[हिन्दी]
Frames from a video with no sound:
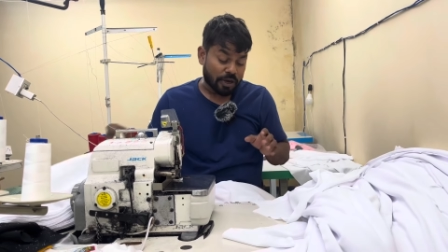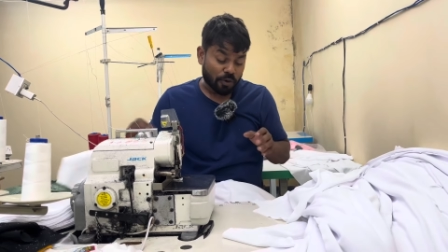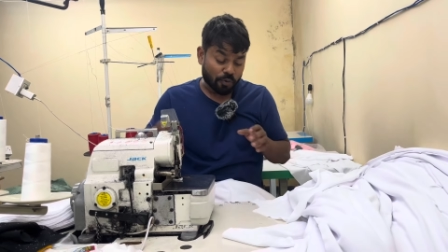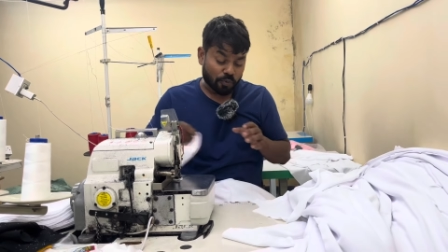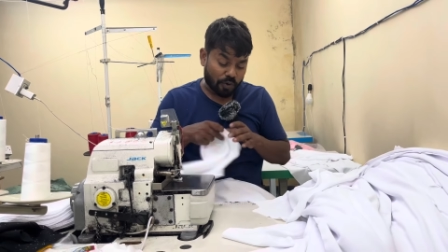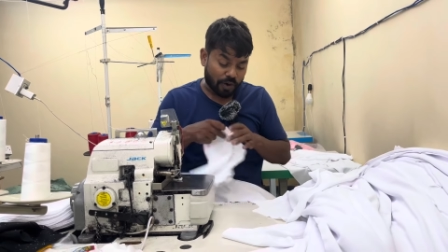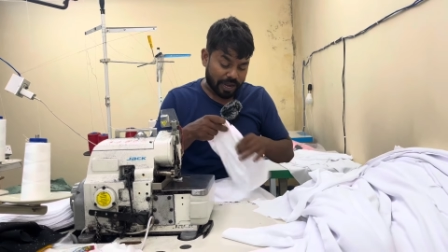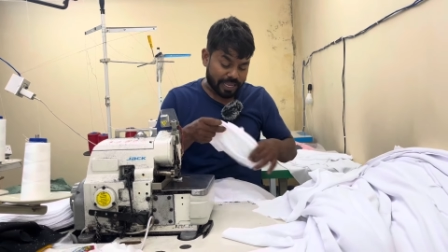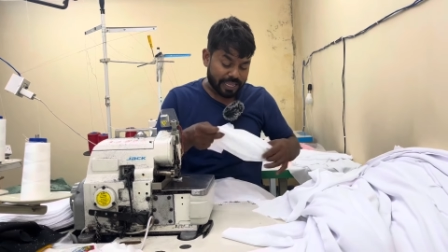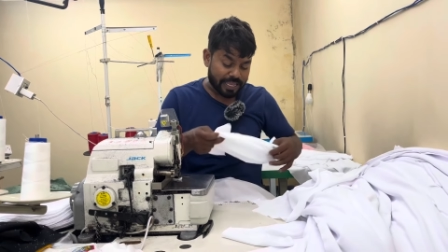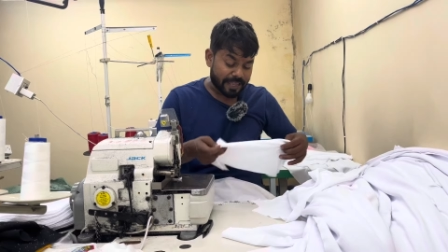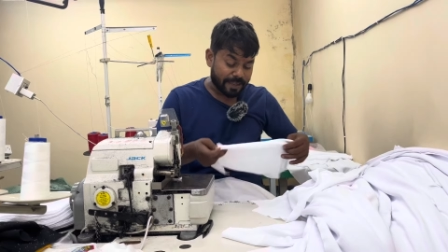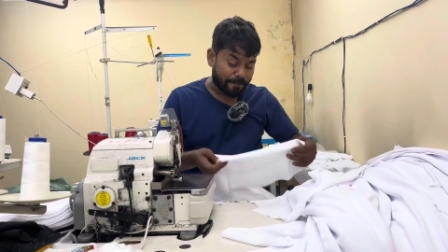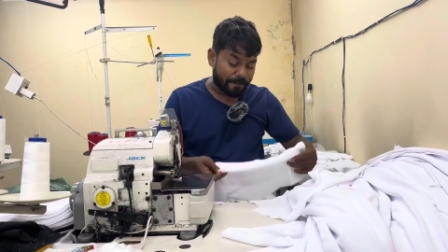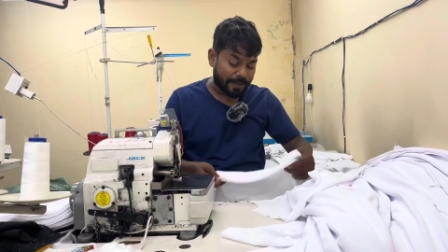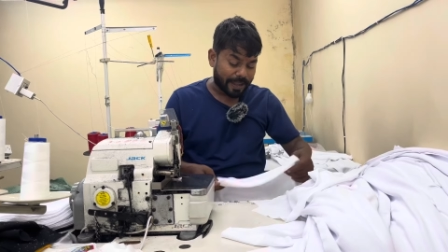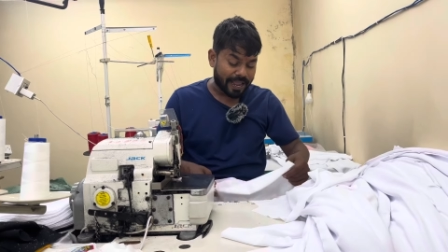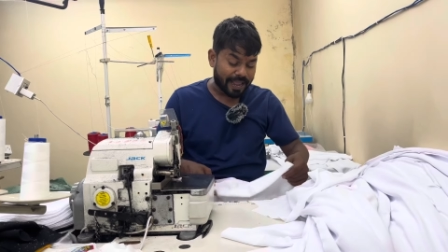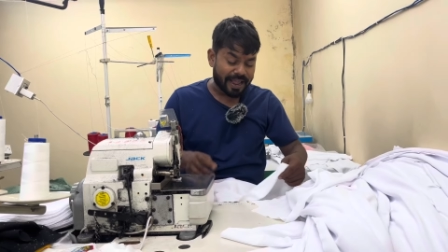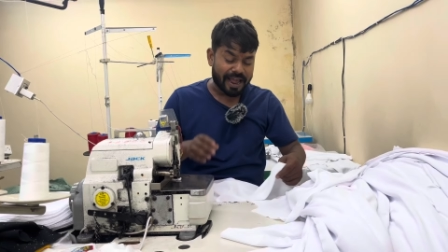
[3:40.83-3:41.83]
वहीं
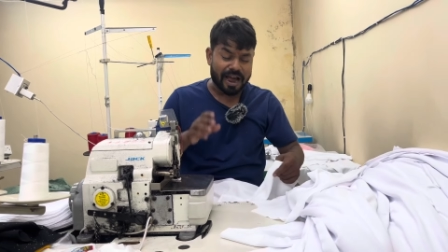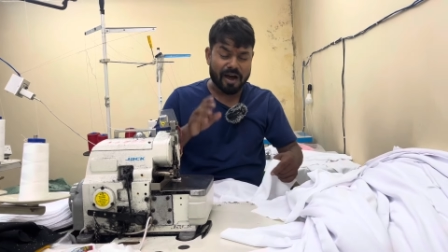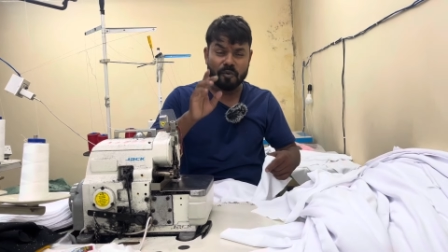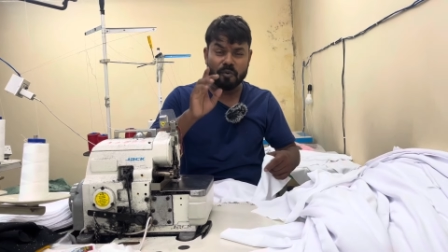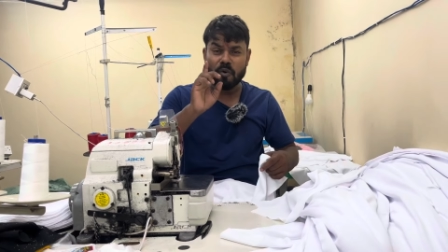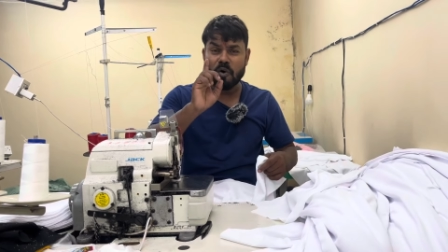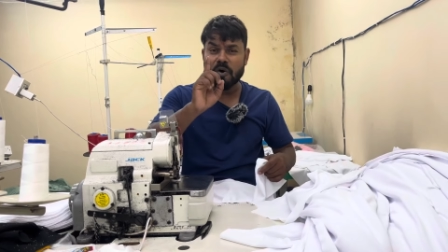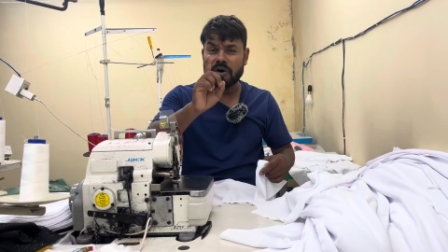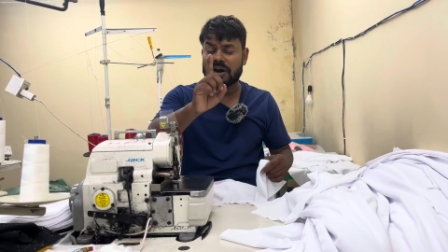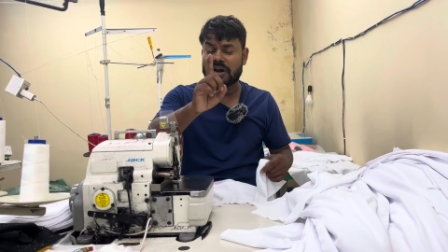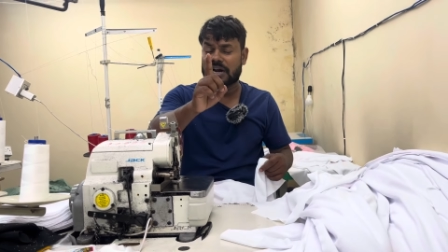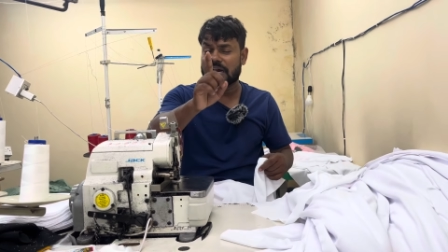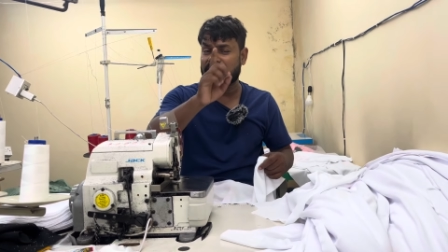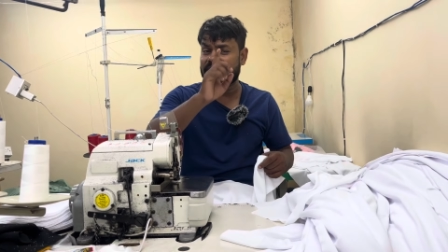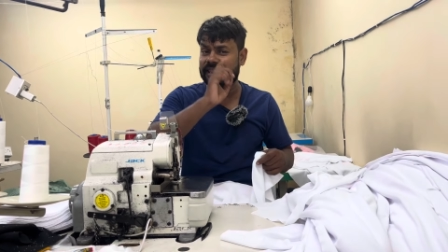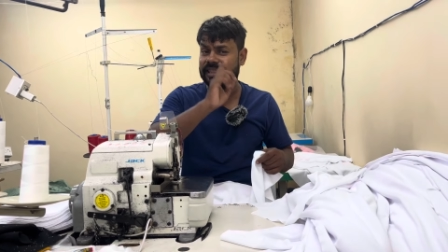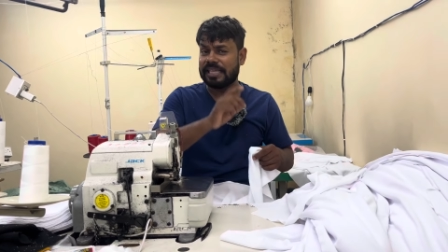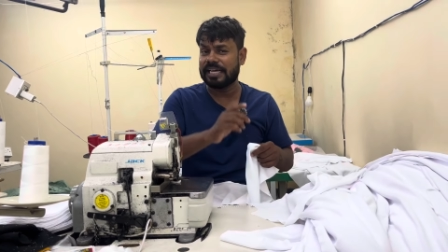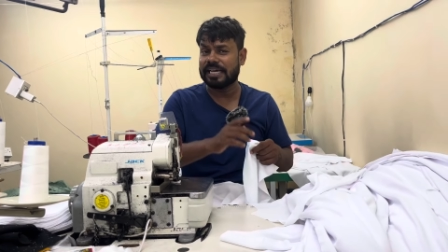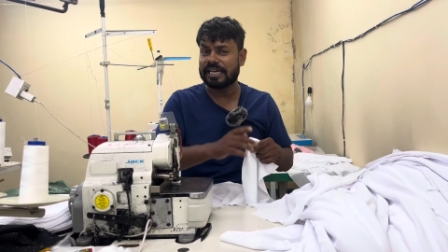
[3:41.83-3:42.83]
पे वो
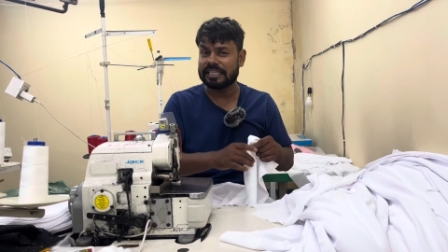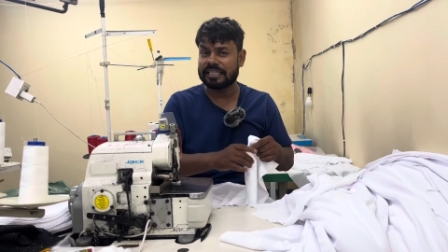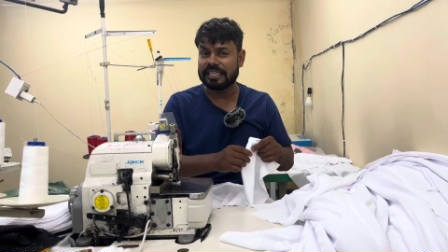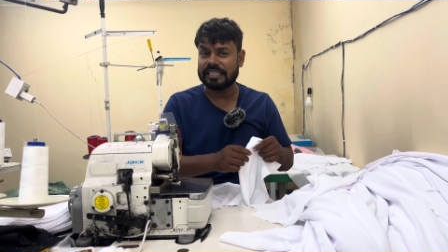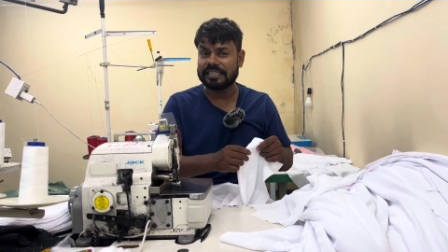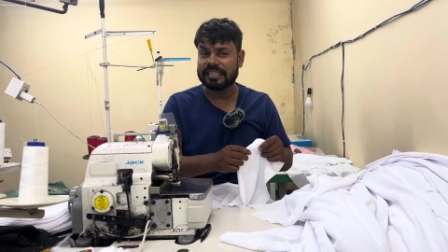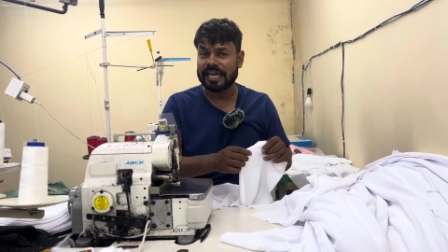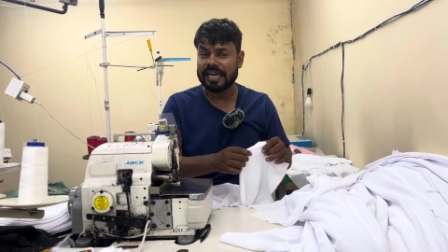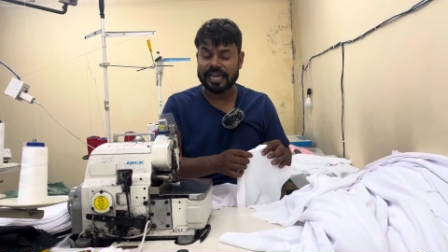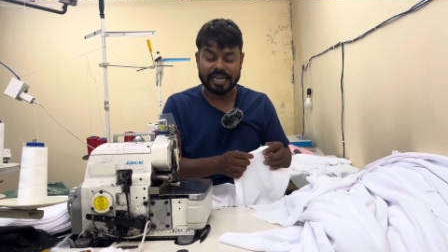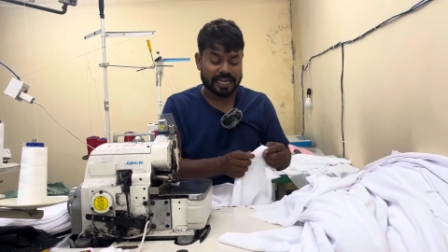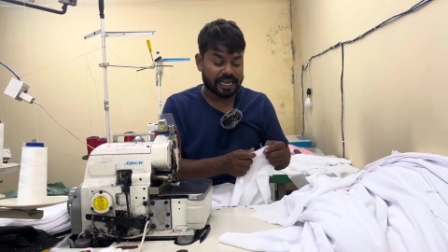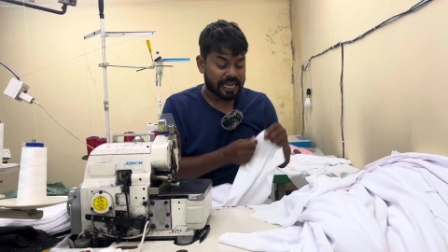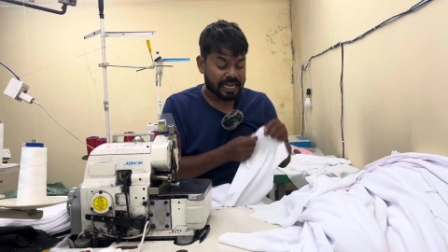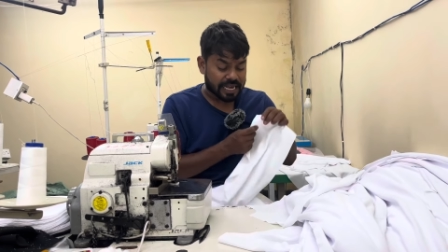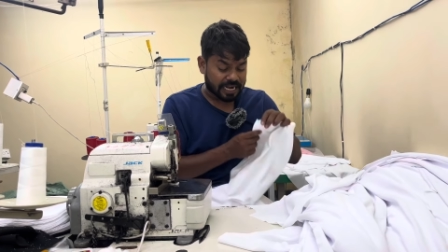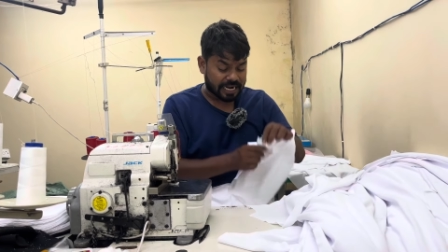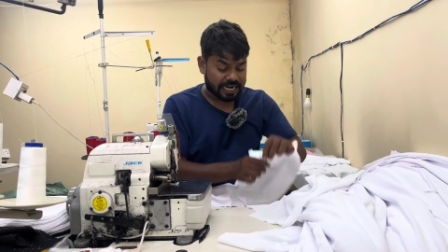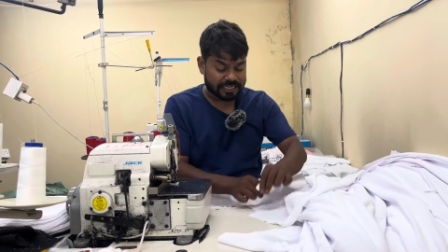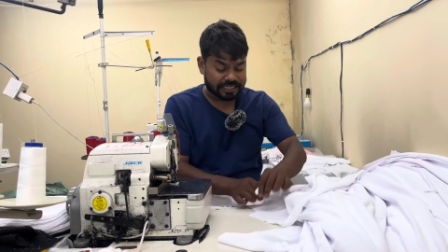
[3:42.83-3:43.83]
गलती कर देता है
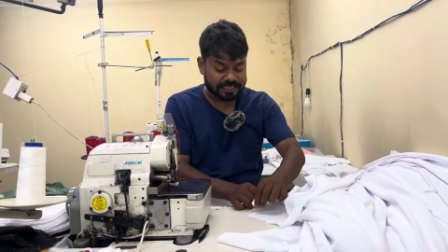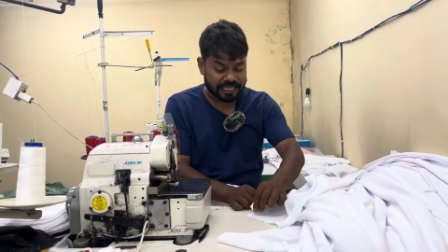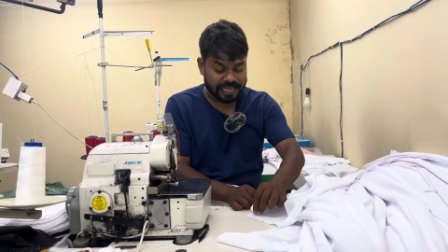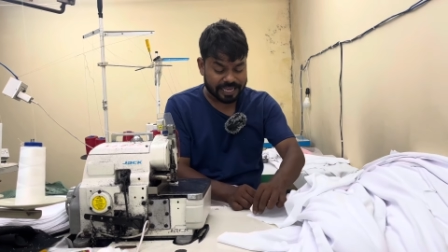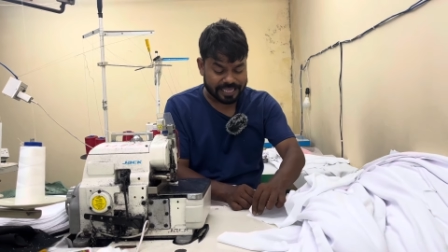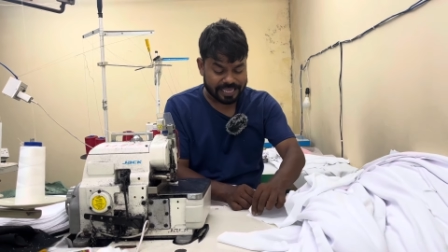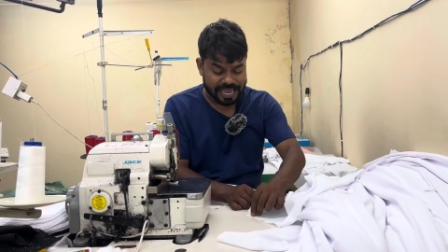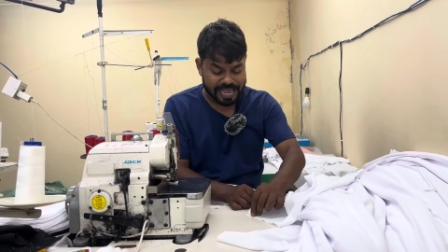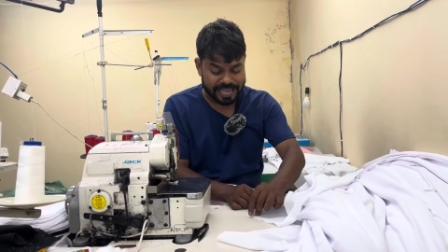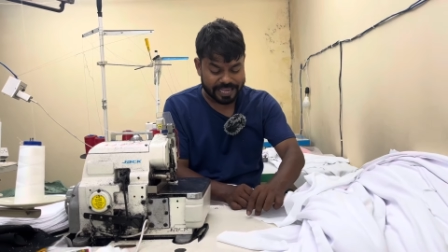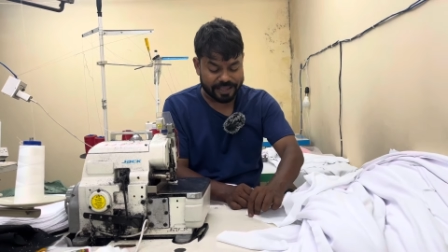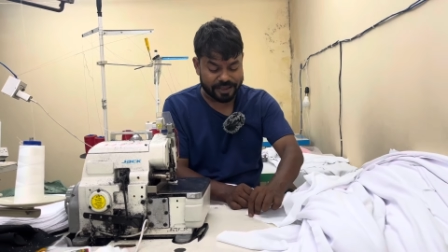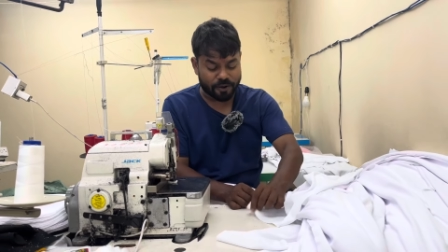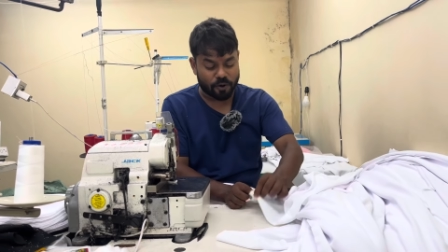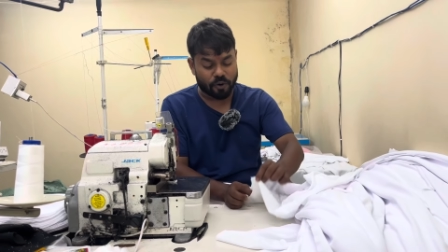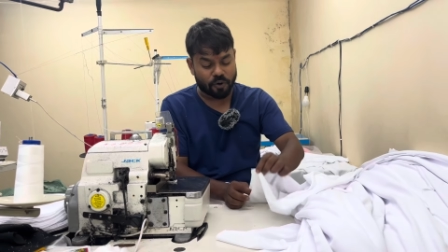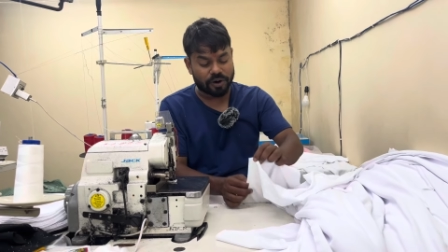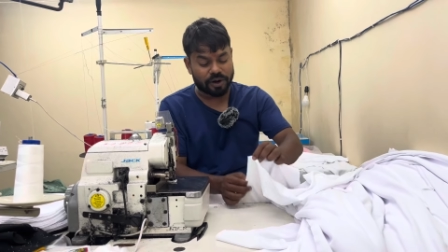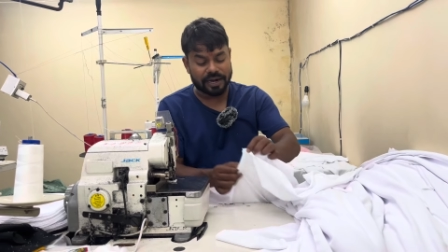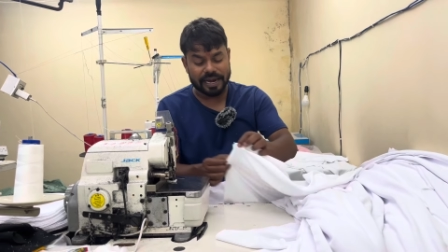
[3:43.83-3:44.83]
करता है क्या है कि
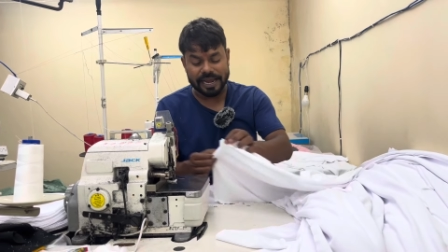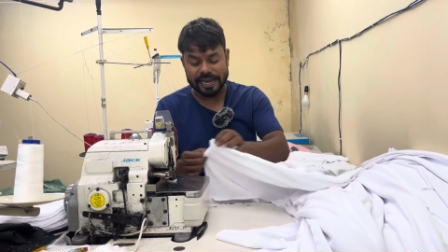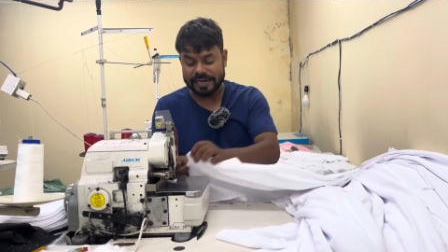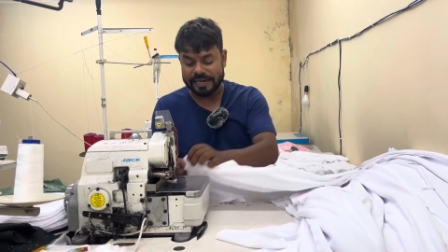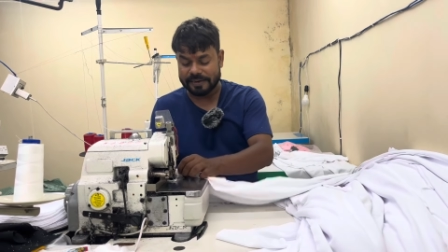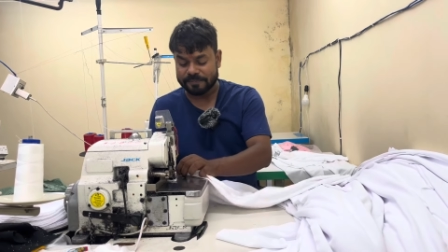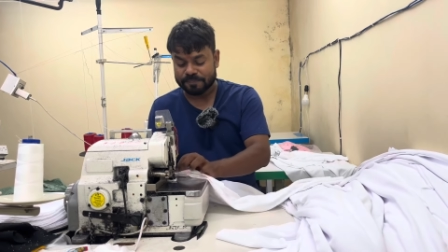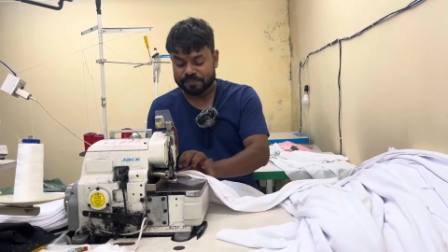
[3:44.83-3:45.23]
ऑनलाइन